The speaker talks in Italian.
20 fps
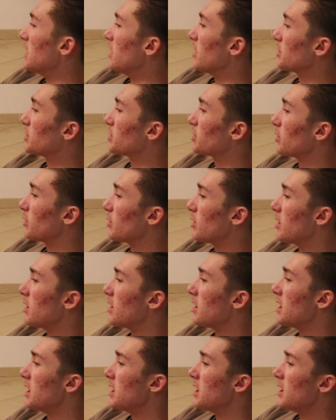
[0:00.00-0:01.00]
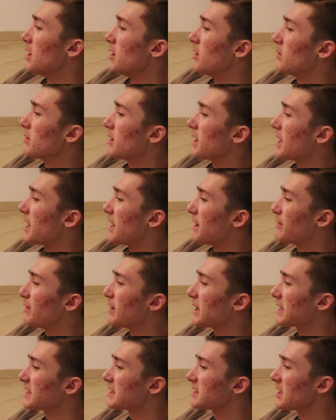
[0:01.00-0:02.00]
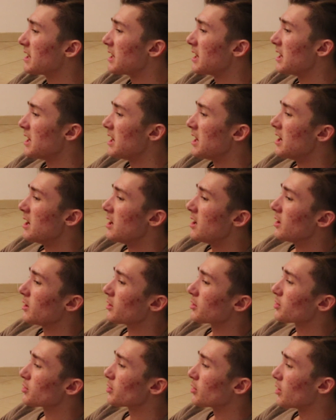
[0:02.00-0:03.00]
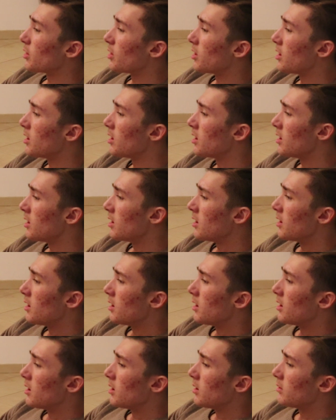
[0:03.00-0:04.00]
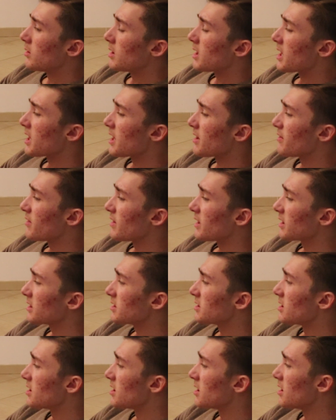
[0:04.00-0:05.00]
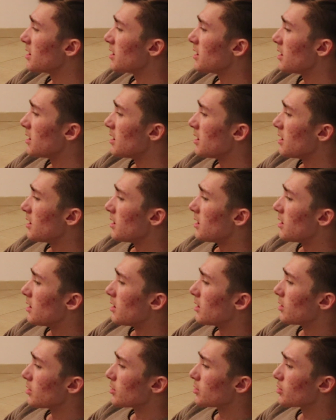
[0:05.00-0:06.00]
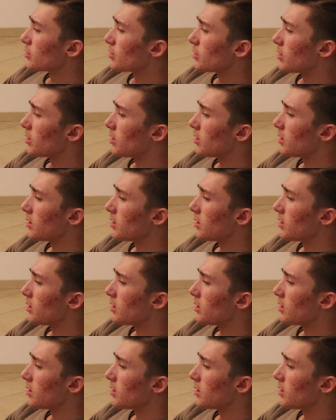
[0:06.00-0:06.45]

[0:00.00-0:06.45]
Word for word: Ho solo una reflex. Ho solo una reflex. Ho solo